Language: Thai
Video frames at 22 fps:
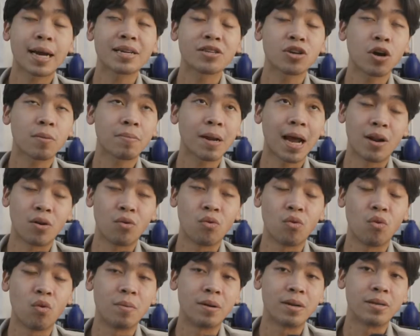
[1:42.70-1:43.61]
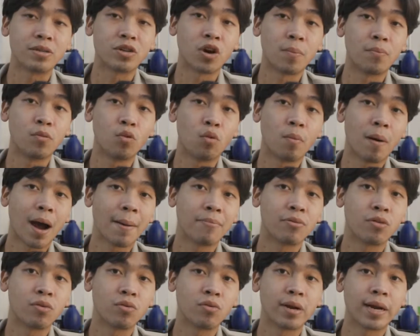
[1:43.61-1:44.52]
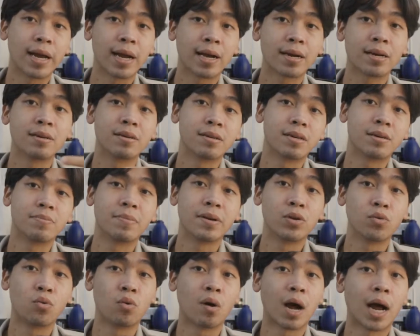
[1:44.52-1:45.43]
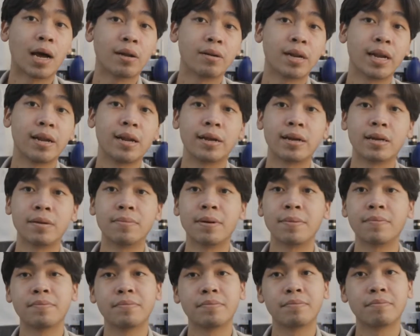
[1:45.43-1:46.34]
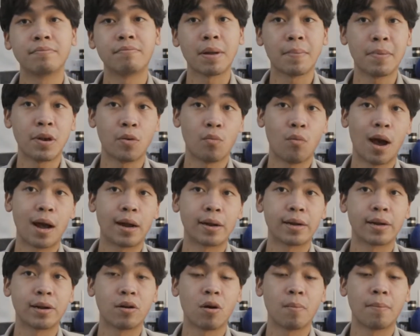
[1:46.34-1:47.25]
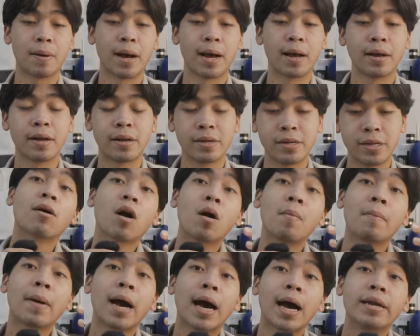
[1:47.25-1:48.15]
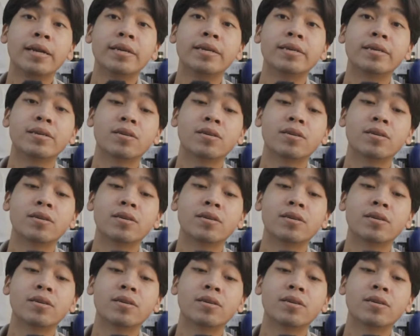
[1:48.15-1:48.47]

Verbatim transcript: ใครชอบถ่ายรูปหรือชอบดูภาพสวยๆเนี่ยคือคือไปดูคราวได้เลยคือแบบไม่ผิดหวังนึกออกปะแล้วก็มาถึง